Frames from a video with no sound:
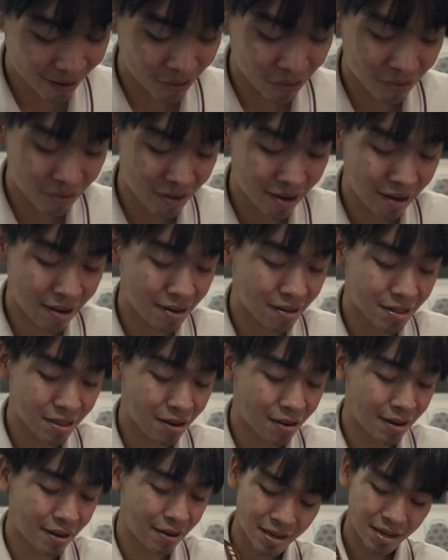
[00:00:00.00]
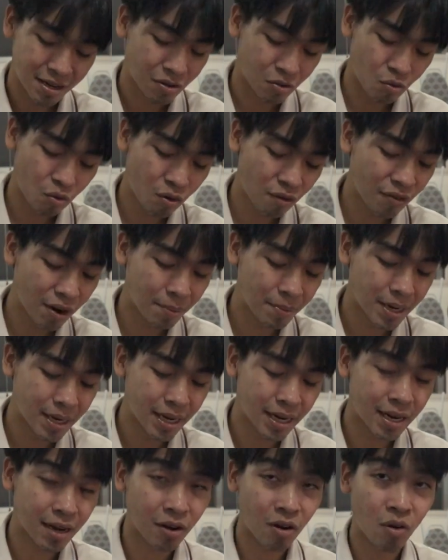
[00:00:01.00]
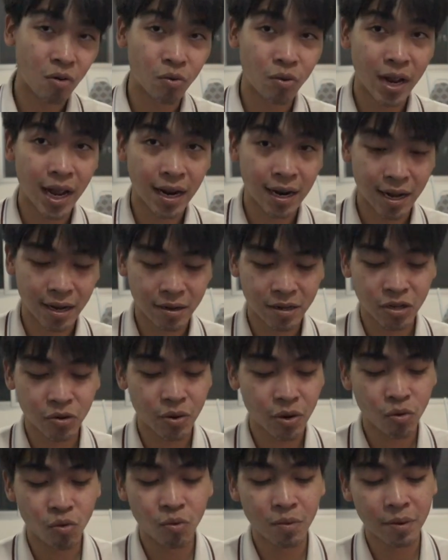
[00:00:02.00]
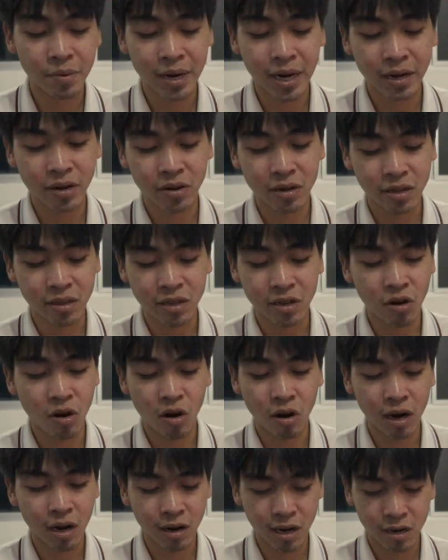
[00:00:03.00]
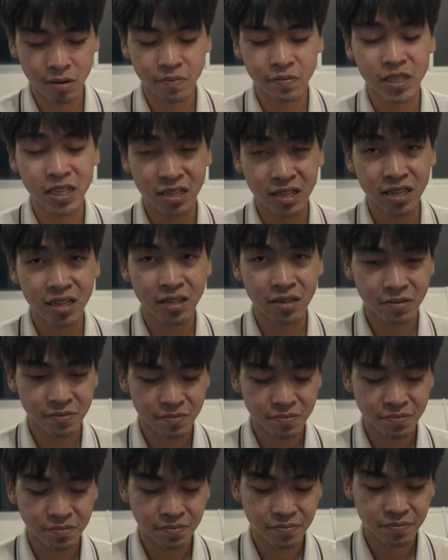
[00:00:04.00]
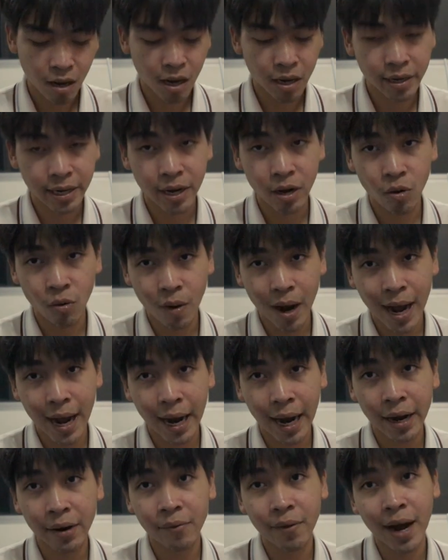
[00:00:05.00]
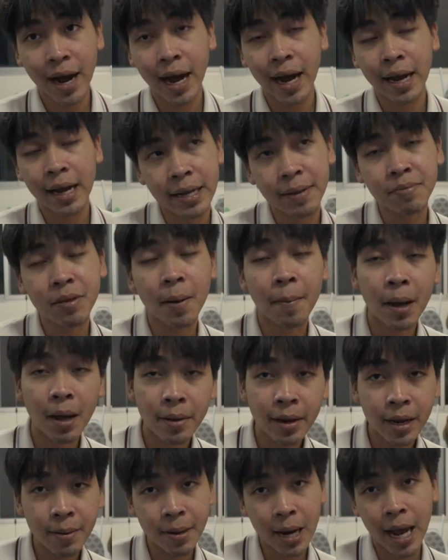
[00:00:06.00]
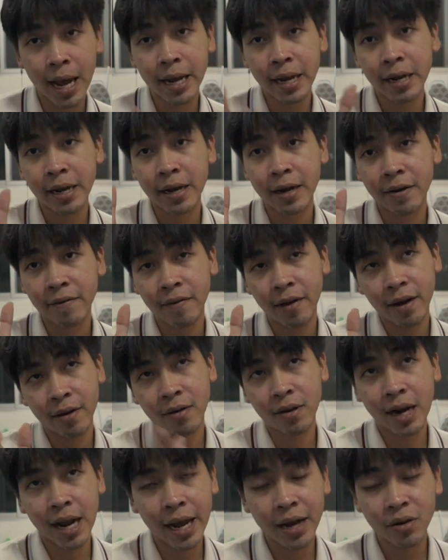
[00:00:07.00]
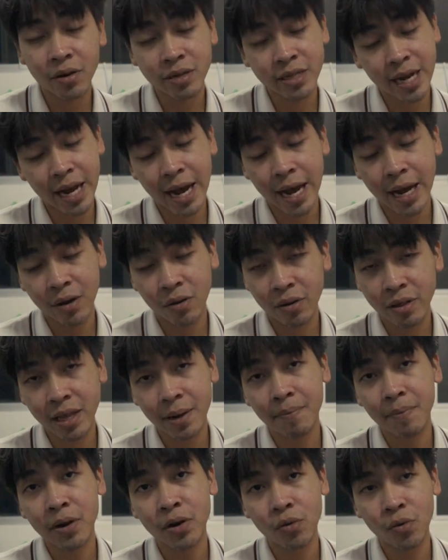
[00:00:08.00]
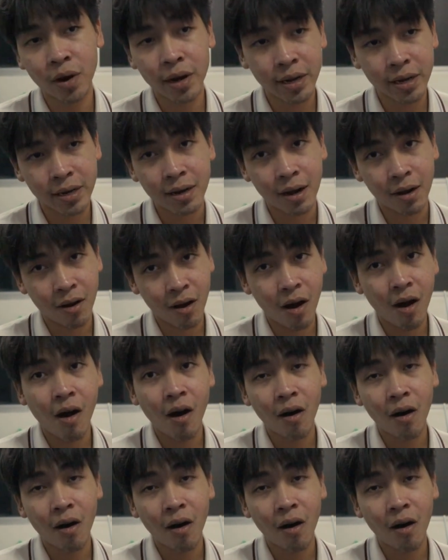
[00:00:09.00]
ดูดิจิตอลเออกูก็ฝันเป็นจริงกับกล้องทุกอย่างแหละชีวิตกูไม่มีอะไรนอกจากซื้อกล้องแล้วแหละจริง ๆ ก็เดี๋ยวว่ากันว่าคลิปต่อไปเป็นคลิปอะไรฝากกดไลค์กดแชร์กดซับให้ด้วย แล้วก็